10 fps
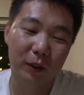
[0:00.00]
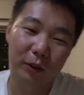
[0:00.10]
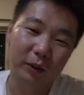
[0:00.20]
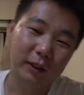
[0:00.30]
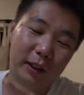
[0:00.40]
То
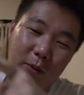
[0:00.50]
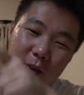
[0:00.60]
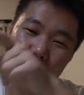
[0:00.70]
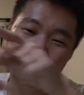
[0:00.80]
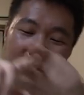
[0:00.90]
есть там
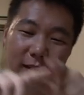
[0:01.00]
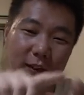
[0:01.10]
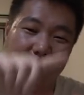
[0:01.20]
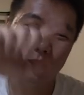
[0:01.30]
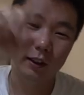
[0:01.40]
вот
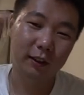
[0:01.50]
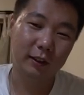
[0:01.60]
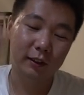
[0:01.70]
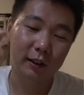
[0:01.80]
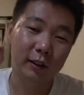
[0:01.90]
есть стенды
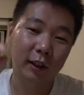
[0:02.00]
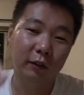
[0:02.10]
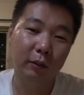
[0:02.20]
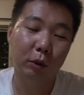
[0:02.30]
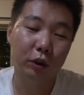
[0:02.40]
со
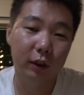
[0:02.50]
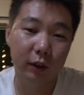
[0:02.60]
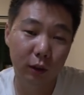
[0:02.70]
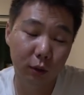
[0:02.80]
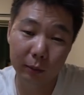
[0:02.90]
знаком вопроса,
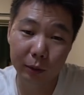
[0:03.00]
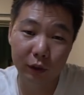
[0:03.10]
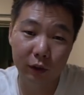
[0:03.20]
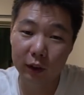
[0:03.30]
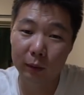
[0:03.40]
и туда почти
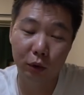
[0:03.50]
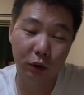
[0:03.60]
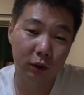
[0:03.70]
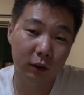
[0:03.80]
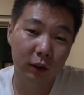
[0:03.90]
всегда
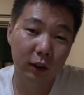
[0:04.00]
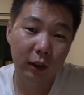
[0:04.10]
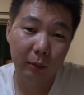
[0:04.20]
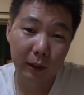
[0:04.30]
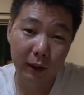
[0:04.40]
можно
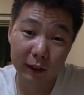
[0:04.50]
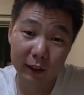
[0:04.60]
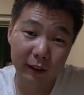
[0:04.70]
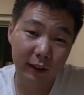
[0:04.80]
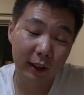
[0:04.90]
подойти
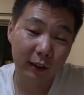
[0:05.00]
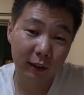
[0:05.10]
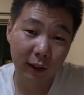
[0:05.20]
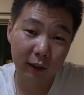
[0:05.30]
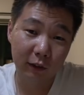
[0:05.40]
и задать
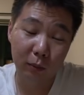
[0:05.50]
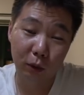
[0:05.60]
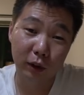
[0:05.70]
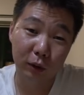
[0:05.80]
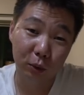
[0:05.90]
конкретный
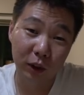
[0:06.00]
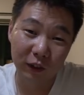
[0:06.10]
вопрос, откуда